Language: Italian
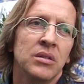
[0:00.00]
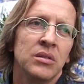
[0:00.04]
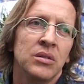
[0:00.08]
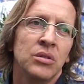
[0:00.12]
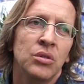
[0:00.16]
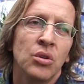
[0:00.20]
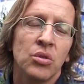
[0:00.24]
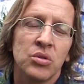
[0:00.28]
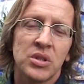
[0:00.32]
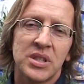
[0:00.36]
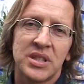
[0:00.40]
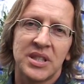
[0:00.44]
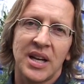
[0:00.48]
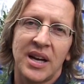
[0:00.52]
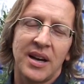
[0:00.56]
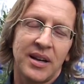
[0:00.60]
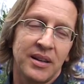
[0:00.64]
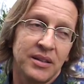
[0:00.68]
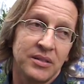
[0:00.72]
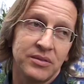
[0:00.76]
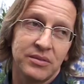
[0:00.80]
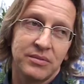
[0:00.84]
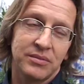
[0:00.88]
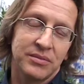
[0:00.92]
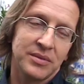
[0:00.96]
Non
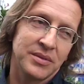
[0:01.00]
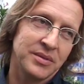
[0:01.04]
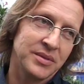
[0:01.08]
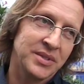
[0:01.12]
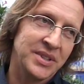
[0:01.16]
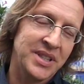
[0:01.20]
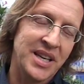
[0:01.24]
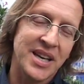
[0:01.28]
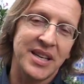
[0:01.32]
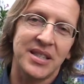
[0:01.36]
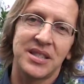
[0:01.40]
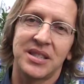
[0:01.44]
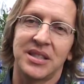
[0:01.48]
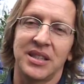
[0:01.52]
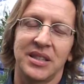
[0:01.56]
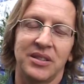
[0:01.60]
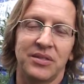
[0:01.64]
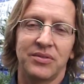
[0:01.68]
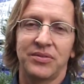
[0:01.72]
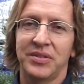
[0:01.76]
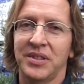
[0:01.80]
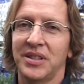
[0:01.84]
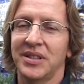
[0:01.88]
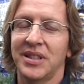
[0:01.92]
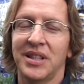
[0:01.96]
sa di essere
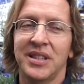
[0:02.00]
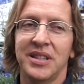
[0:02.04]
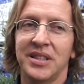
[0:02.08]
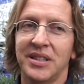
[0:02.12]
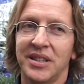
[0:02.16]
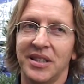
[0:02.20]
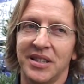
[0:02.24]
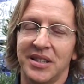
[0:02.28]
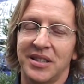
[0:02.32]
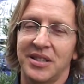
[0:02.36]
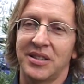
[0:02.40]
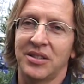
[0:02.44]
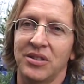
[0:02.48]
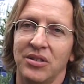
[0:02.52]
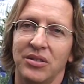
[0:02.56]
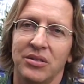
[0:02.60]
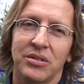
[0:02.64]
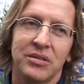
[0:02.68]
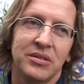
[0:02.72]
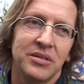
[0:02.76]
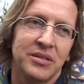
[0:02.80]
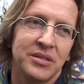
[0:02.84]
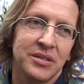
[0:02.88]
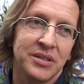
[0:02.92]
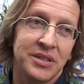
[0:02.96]
fin dall'inizio
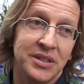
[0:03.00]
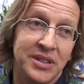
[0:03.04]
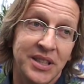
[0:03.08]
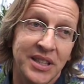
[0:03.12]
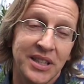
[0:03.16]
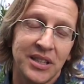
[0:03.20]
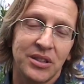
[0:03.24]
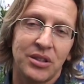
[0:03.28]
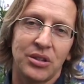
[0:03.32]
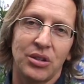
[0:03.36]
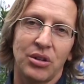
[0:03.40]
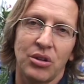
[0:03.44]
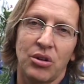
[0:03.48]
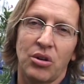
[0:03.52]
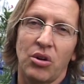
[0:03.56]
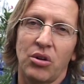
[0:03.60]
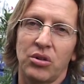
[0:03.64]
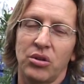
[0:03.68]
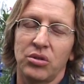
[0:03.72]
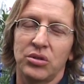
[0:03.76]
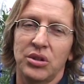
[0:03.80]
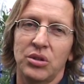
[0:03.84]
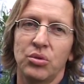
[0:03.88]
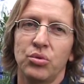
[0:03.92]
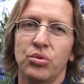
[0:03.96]
dentro il
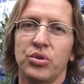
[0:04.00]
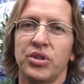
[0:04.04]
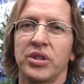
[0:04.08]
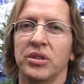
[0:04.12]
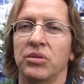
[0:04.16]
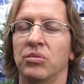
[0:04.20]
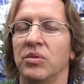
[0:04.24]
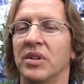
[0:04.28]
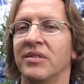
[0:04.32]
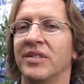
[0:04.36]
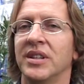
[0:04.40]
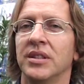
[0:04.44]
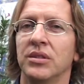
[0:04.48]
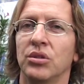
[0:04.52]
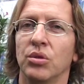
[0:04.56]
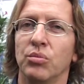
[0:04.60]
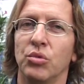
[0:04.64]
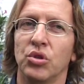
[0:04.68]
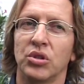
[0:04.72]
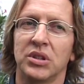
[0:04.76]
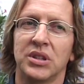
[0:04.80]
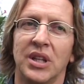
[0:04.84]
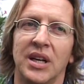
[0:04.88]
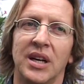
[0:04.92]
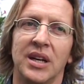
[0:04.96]
cono di luce di un evento
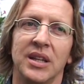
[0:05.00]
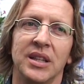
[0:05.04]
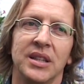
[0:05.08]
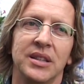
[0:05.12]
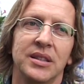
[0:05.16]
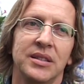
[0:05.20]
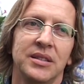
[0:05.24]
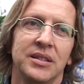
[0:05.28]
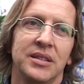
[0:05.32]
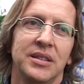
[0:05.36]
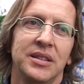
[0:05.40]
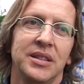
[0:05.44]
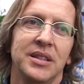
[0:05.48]
mortale,